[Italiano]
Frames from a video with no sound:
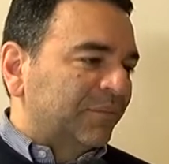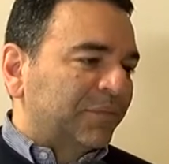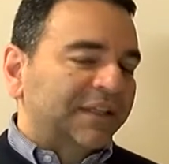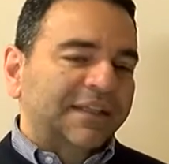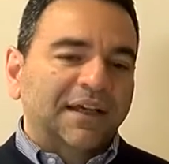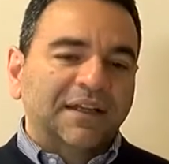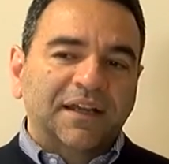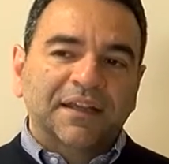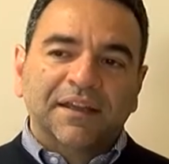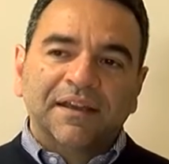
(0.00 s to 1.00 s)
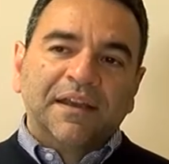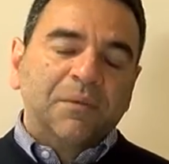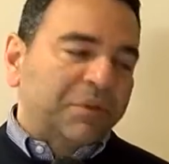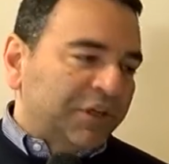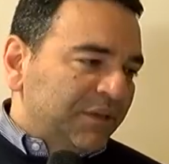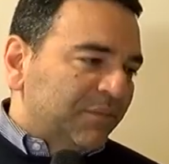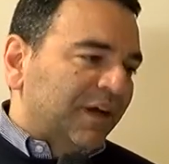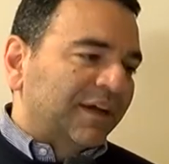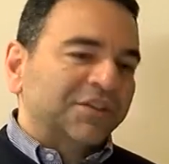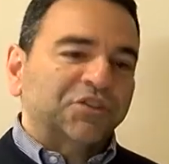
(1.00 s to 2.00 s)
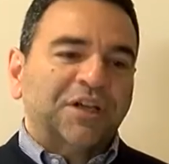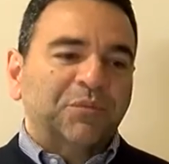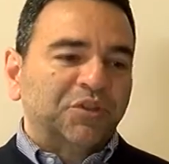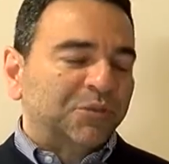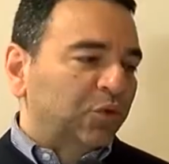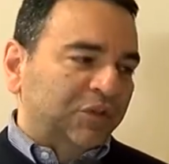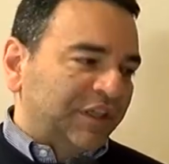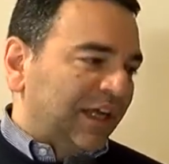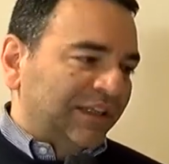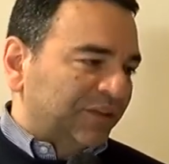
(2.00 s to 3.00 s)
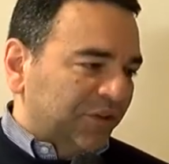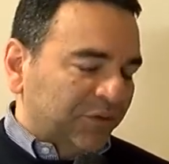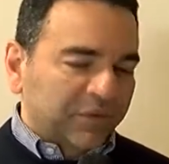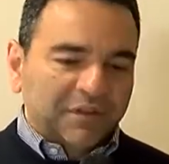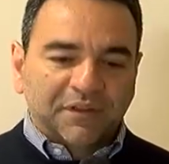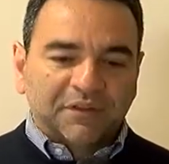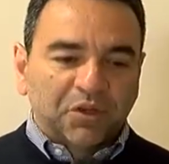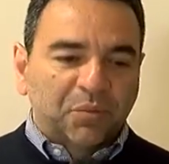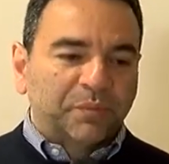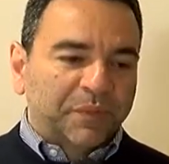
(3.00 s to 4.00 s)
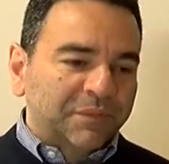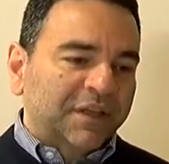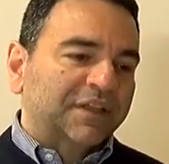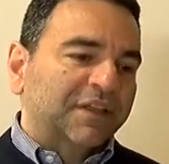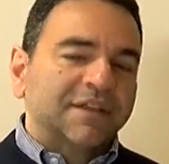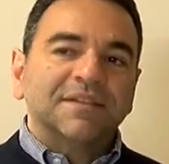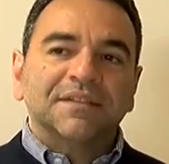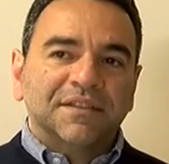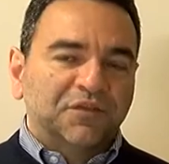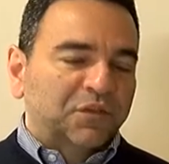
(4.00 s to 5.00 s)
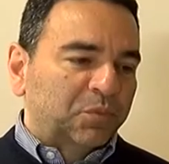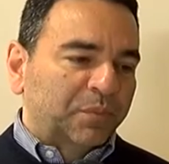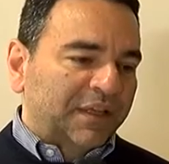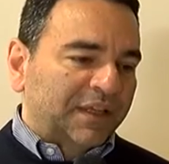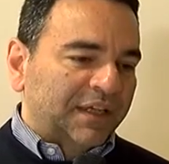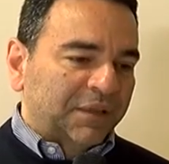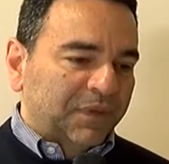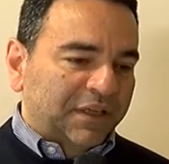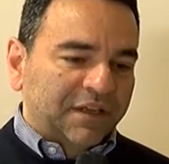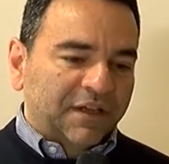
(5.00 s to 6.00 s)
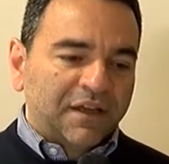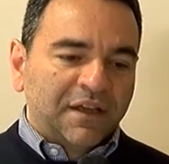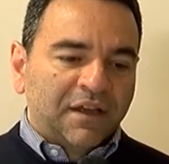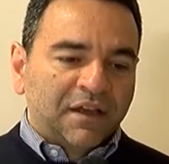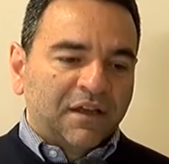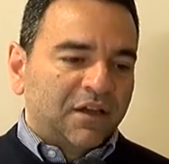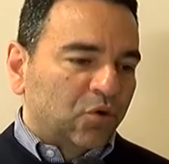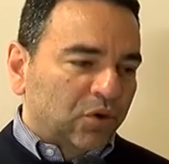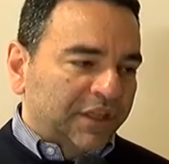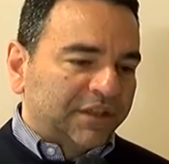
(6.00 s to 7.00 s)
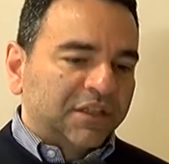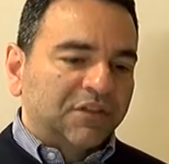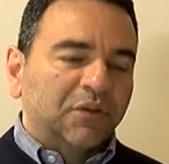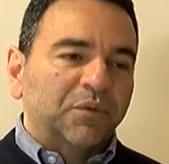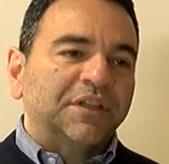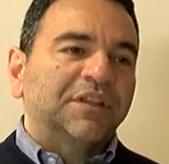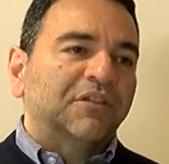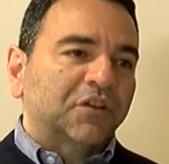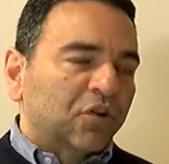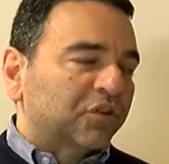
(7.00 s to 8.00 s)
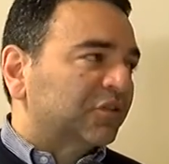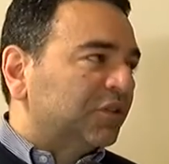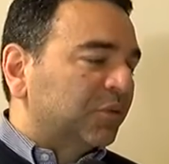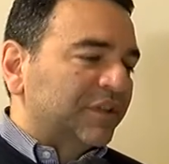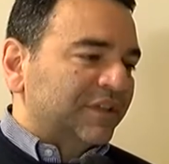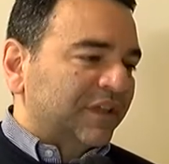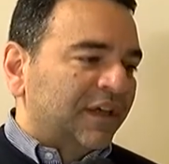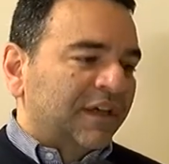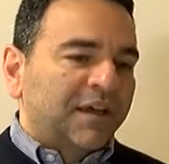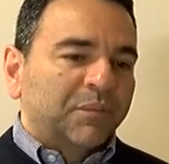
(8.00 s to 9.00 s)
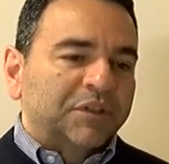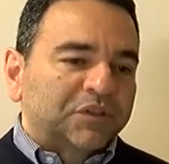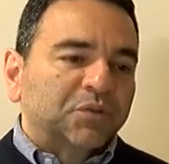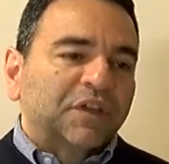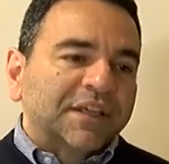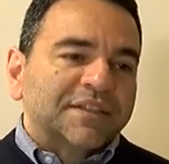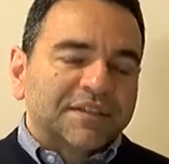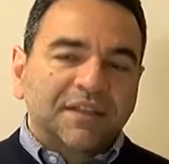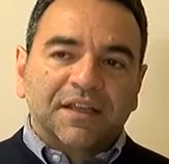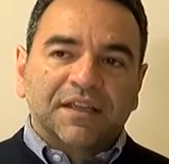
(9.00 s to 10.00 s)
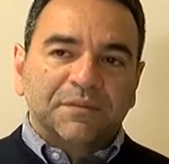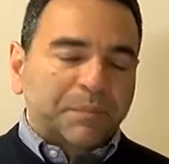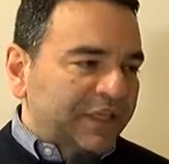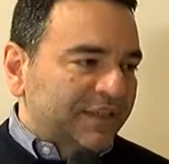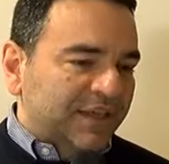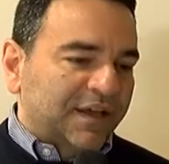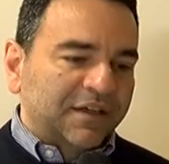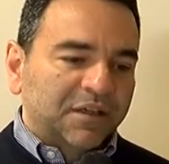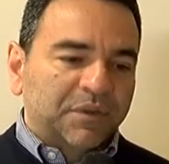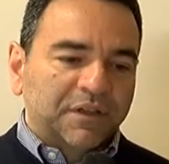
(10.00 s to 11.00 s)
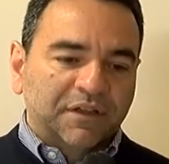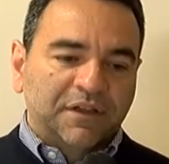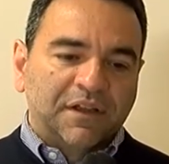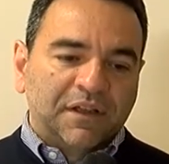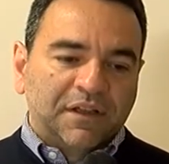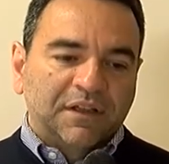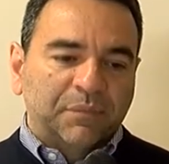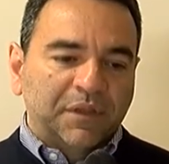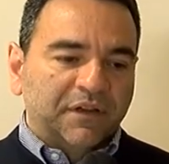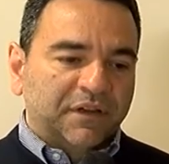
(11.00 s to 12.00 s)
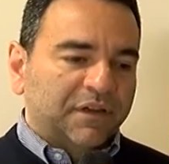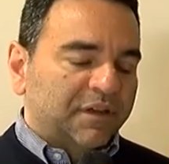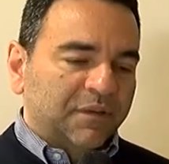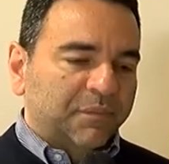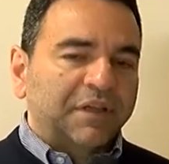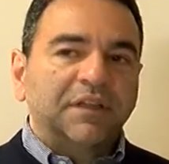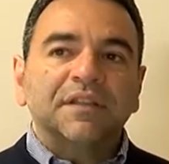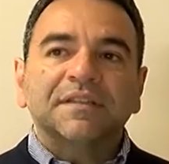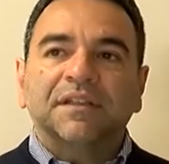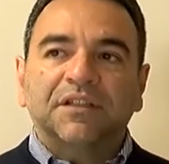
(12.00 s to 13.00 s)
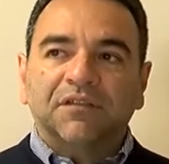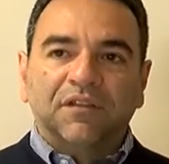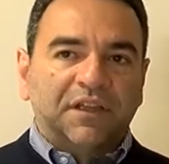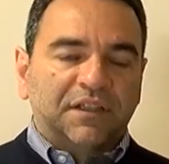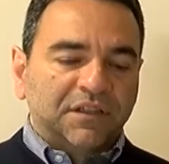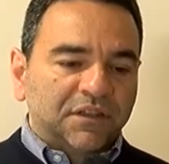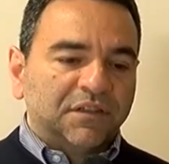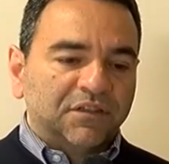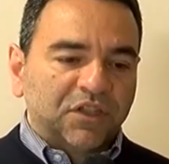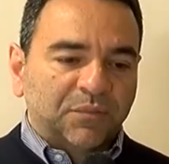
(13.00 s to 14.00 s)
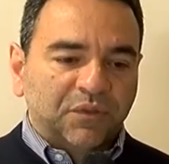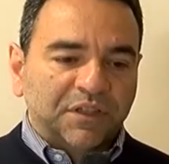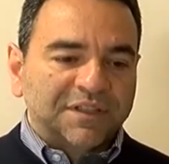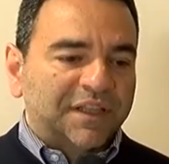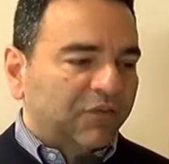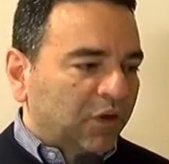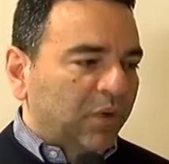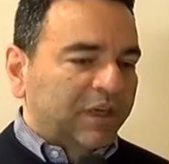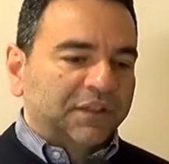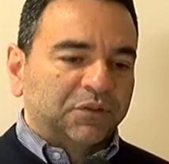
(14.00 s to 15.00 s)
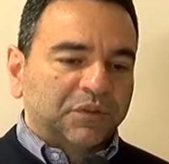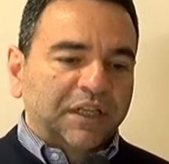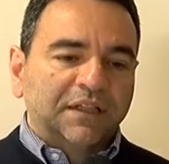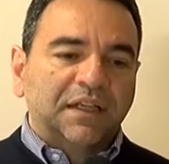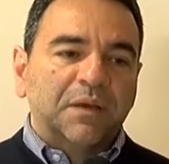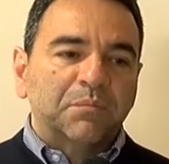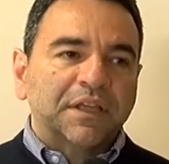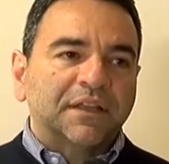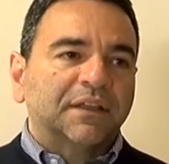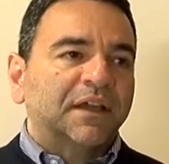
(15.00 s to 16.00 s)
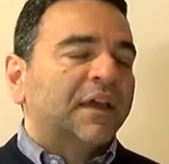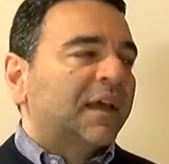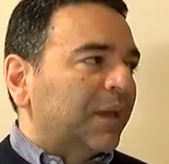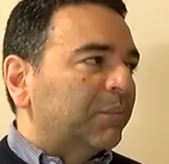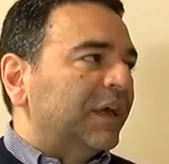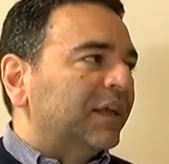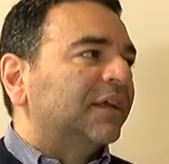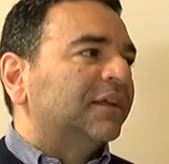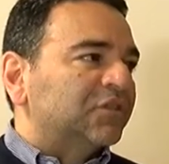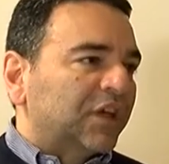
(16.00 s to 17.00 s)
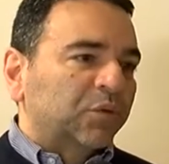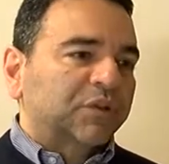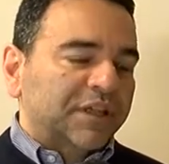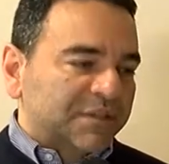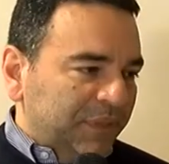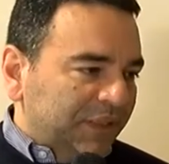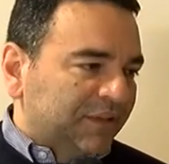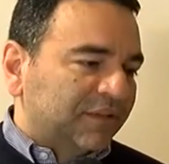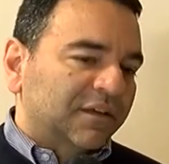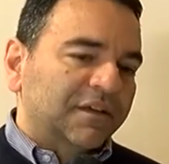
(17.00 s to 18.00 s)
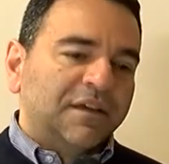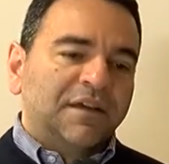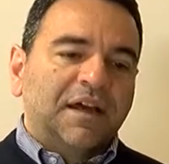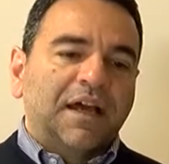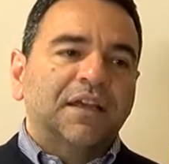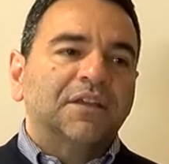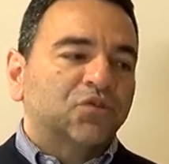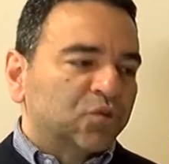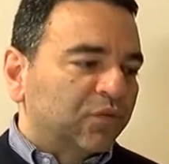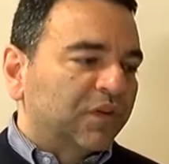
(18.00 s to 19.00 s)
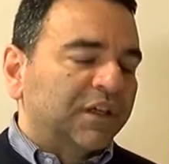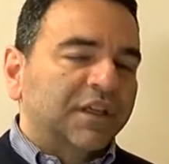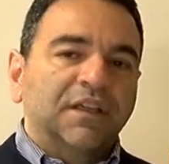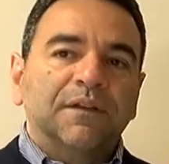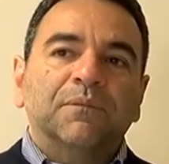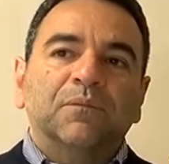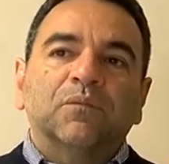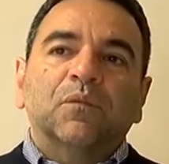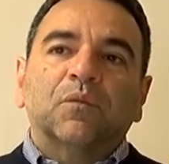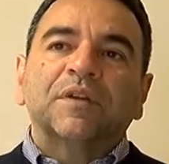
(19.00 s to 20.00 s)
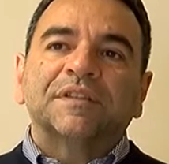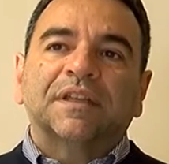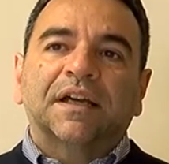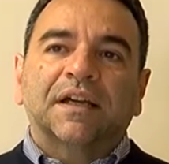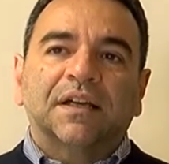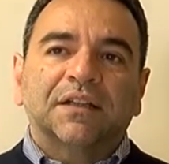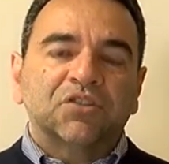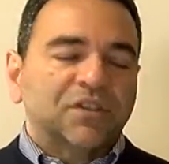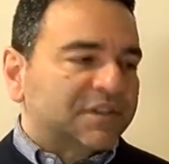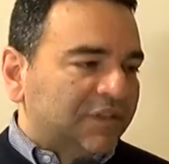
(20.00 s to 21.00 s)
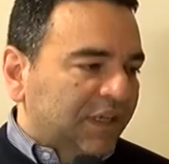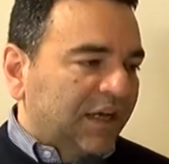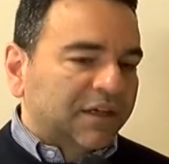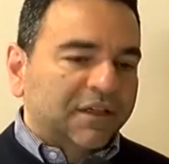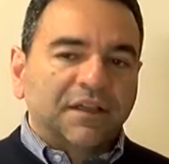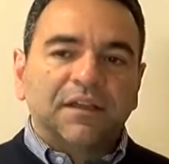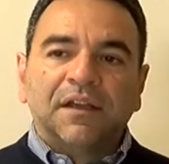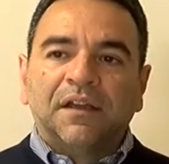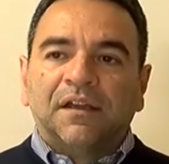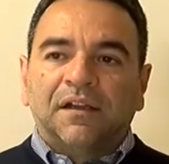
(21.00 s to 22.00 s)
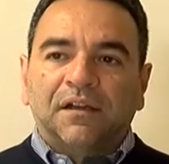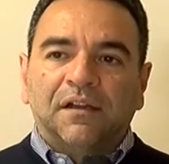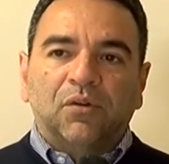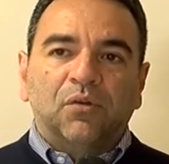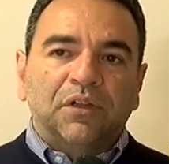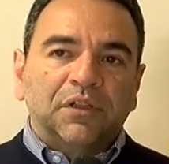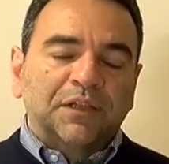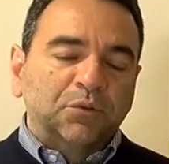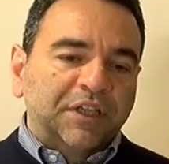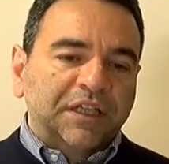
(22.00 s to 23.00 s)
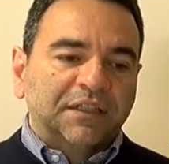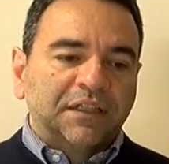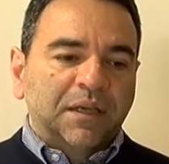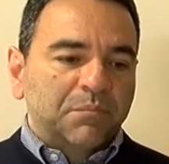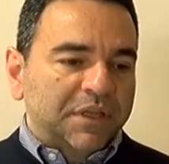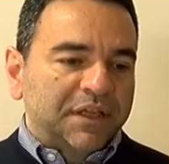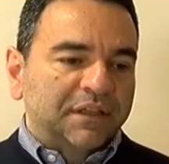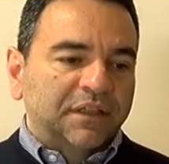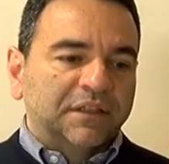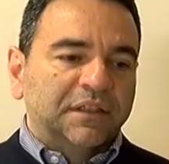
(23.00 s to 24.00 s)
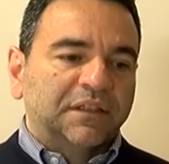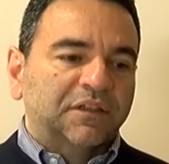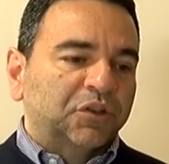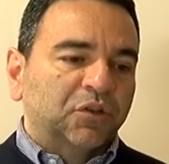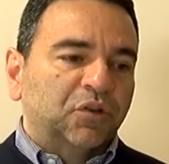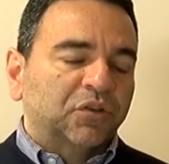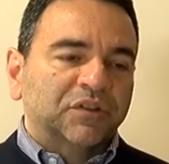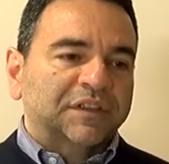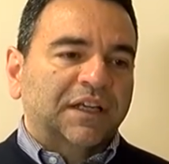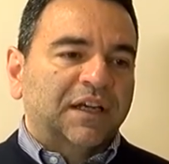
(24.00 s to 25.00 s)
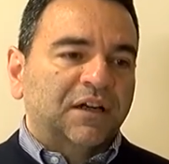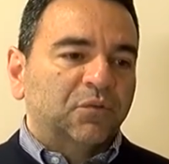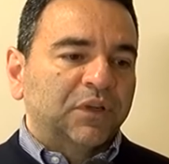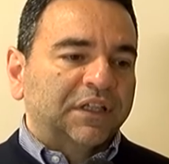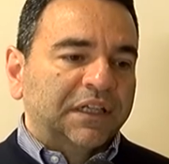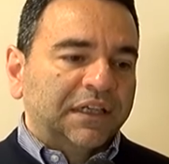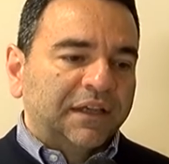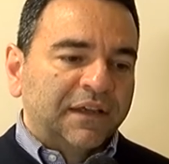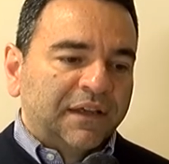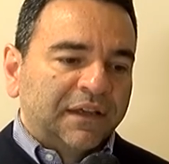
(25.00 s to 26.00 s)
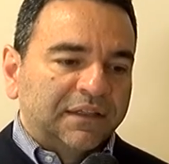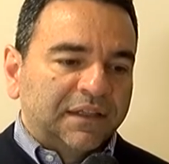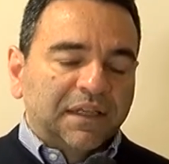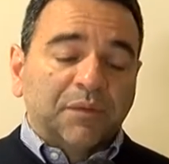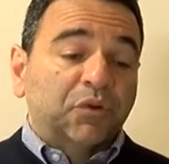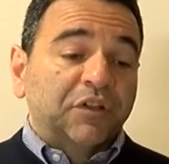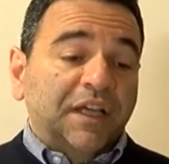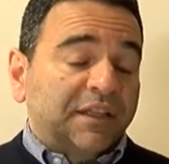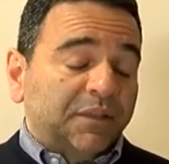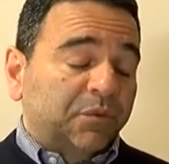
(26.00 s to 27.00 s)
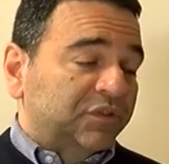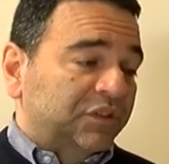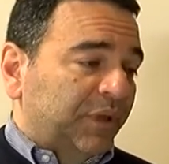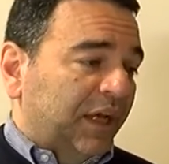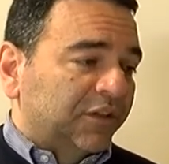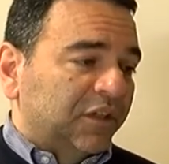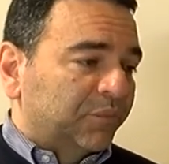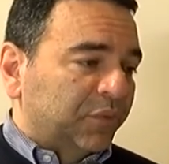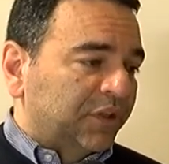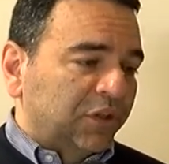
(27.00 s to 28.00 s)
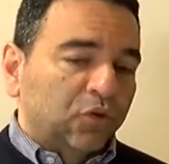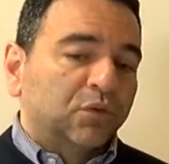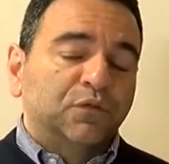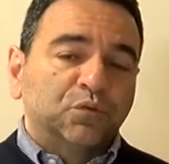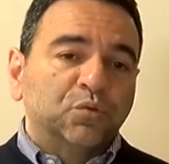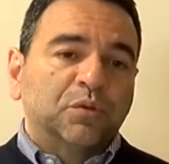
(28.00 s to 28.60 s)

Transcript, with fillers: ambientale anche prima diciamo, di molti altri, eh, do, prima che si sia sviluppata anche in maniera eh, collettiva. Quindi in ricordo di questa persona che si è spesa anche per per, per iniziative di, di, diciamo, di, salvaguardia e tutela dell'ambiente, è bene diciamo, trasmettere ai giovani questa necessità che eh, la tutela dell'ambiente e del territorio sarà una delle, delle priorità dei prossimi anni, del, del loro futuro.